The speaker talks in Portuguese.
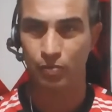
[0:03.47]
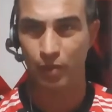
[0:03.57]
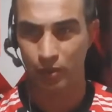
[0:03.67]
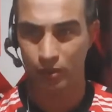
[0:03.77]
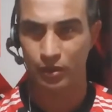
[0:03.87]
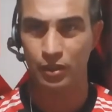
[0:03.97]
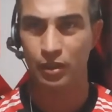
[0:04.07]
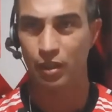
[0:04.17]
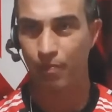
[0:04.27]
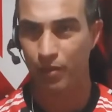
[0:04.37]
Espero que
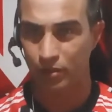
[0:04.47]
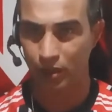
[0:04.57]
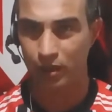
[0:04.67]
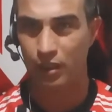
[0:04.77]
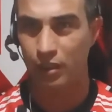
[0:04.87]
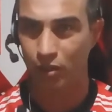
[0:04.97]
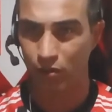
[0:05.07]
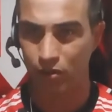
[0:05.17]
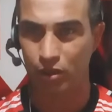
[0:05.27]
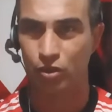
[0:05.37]
sim, apesar da
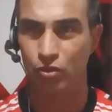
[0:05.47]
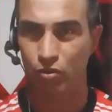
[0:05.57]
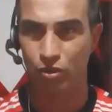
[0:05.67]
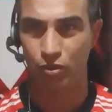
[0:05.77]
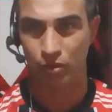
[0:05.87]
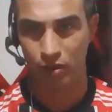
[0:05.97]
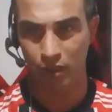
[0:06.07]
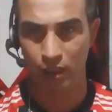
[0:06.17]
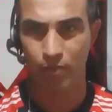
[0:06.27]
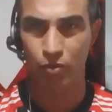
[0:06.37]
derrota de ontem,
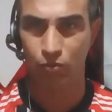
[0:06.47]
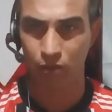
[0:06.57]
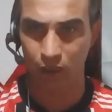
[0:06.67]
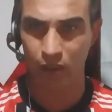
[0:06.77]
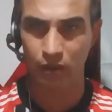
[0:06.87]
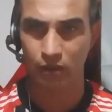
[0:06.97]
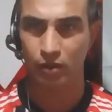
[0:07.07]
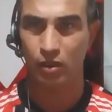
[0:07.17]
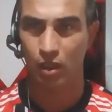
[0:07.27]
Grêmio 3,